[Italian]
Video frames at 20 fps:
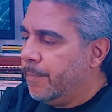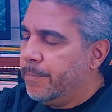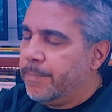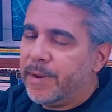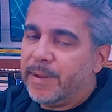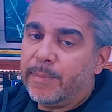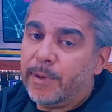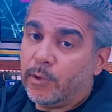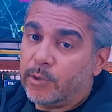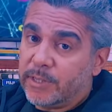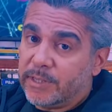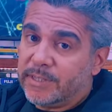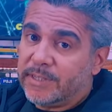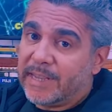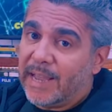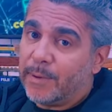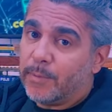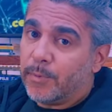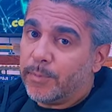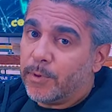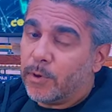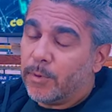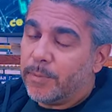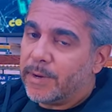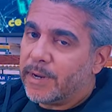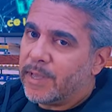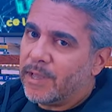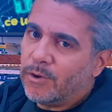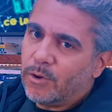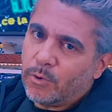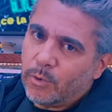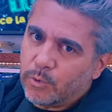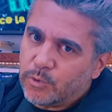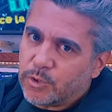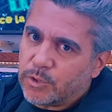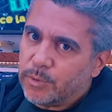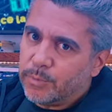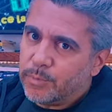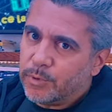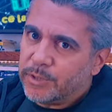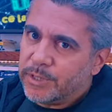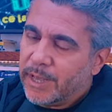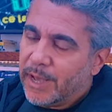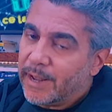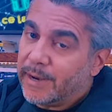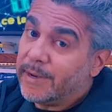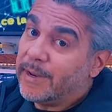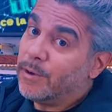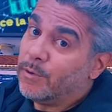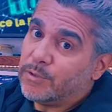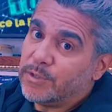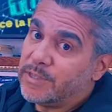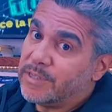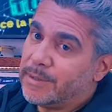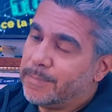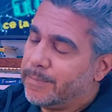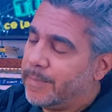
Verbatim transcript: Prima lo testiamo però perché non lo uso da un po' di anni, non si sa